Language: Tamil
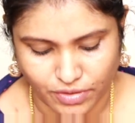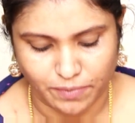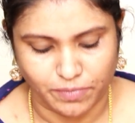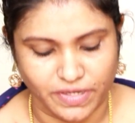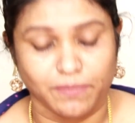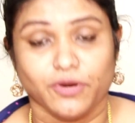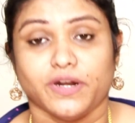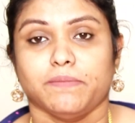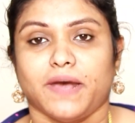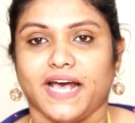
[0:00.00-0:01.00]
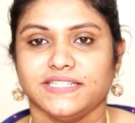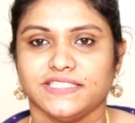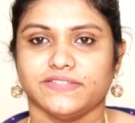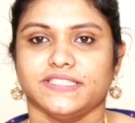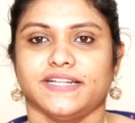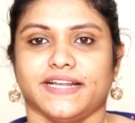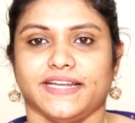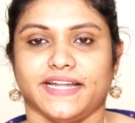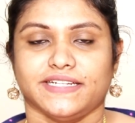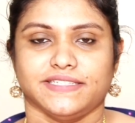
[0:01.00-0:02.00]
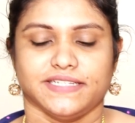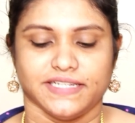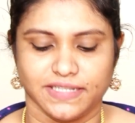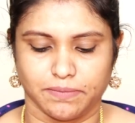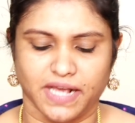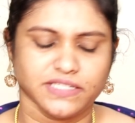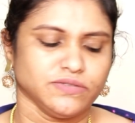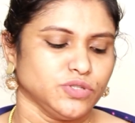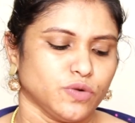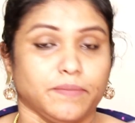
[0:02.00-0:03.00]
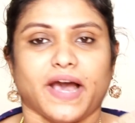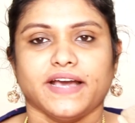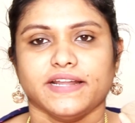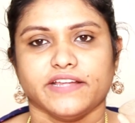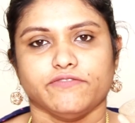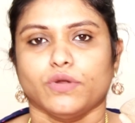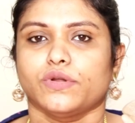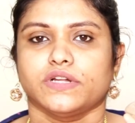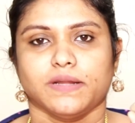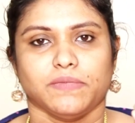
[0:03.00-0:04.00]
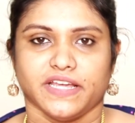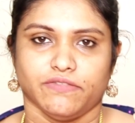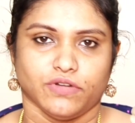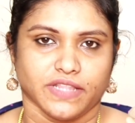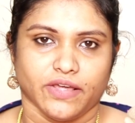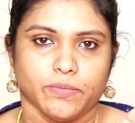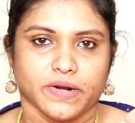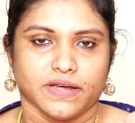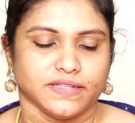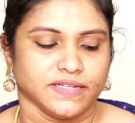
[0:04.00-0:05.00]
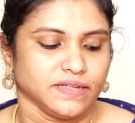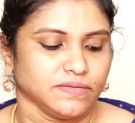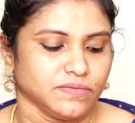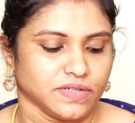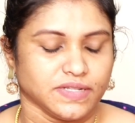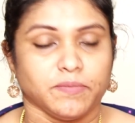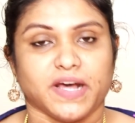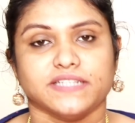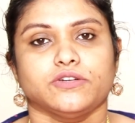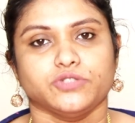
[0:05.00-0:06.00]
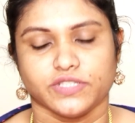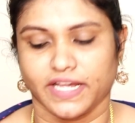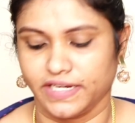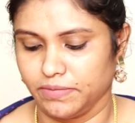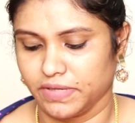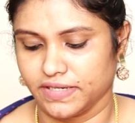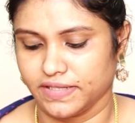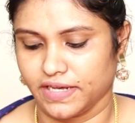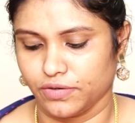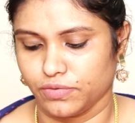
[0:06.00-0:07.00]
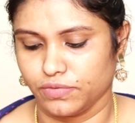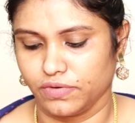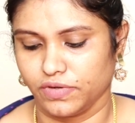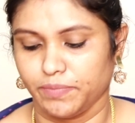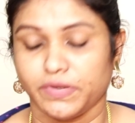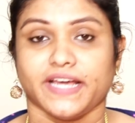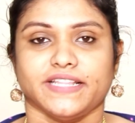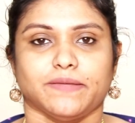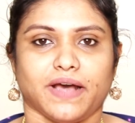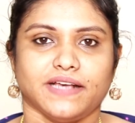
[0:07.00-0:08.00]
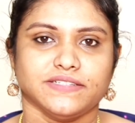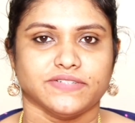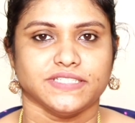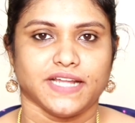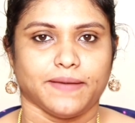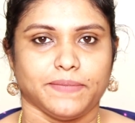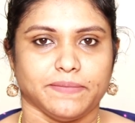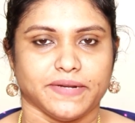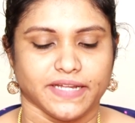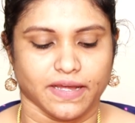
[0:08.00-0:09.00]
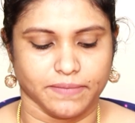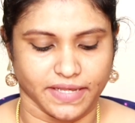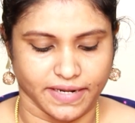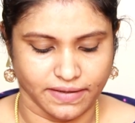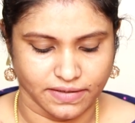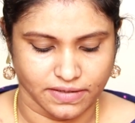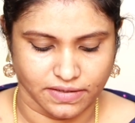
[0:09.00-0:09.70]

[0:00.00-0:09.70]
ஸோ இப்போ நம்மளோட மாஸ்க் வந்து ரெடி ஆயிடுச்சு இந்த மாஸ்க் வந்து பார்க்குறக்கு இவ்வளோ இருக்குது நம்மளுக்கு இவ்வளோ தேவைப்படாது இந்த மாஸ்க் கொஞ்சம் தண்ணி மாதிரி தான் இருக்கும் இப்போ நான் இந்த மாஸ்க் வந்து நான் அப்ளை பண்ணி காமிக்கிறேன்